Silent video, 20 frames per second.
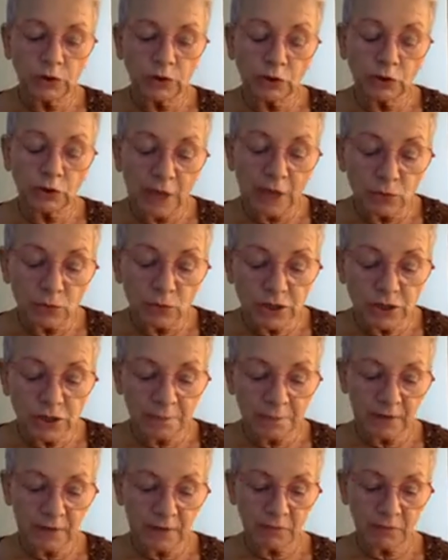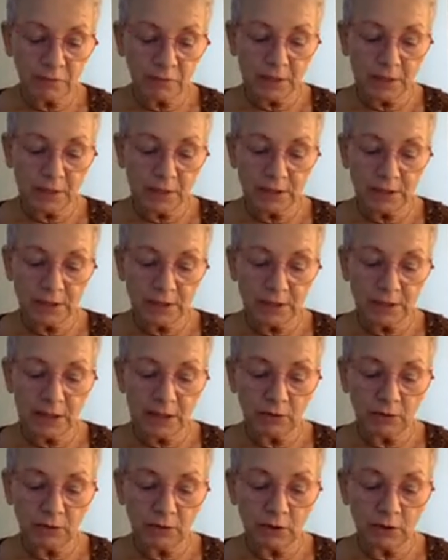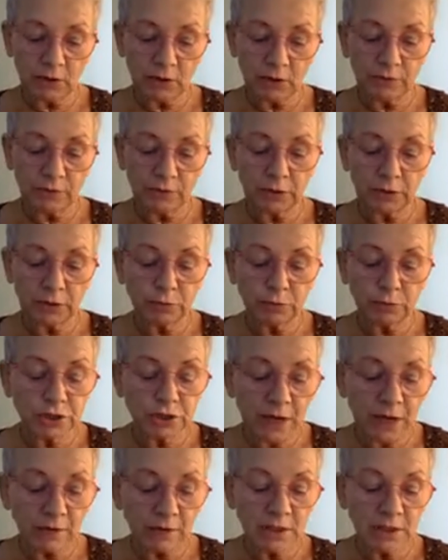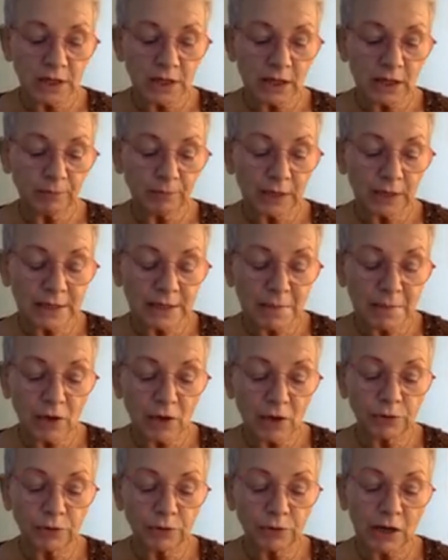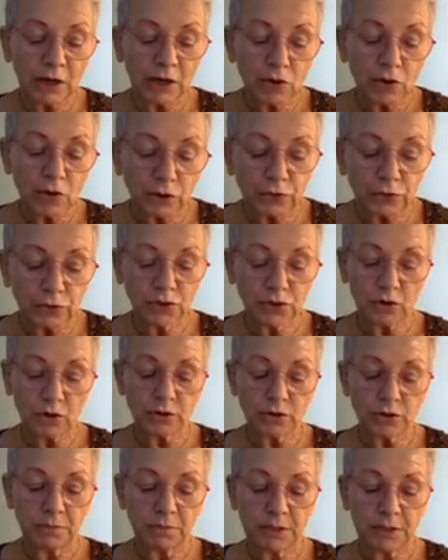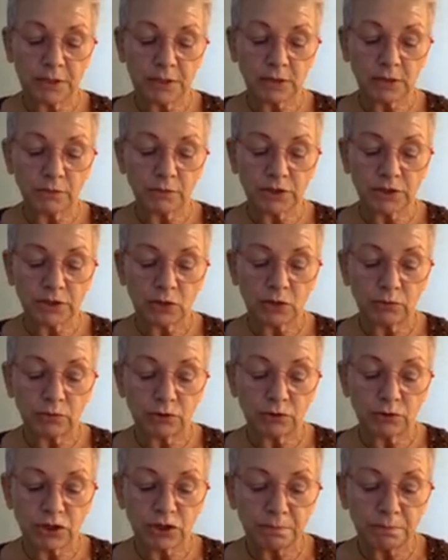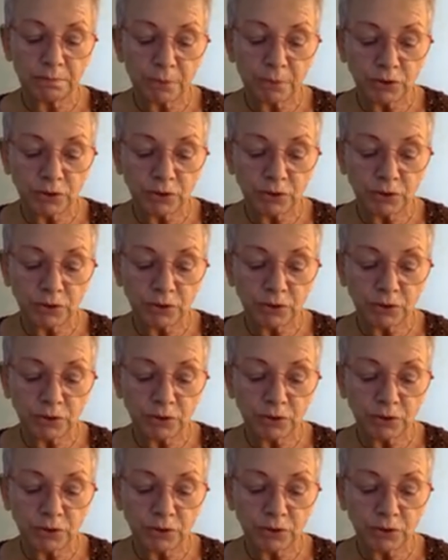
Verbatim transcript: i tutaj znowu, kto narusza prawo międzynarodowe, dopuszczając się zamachu na godność osobistą, w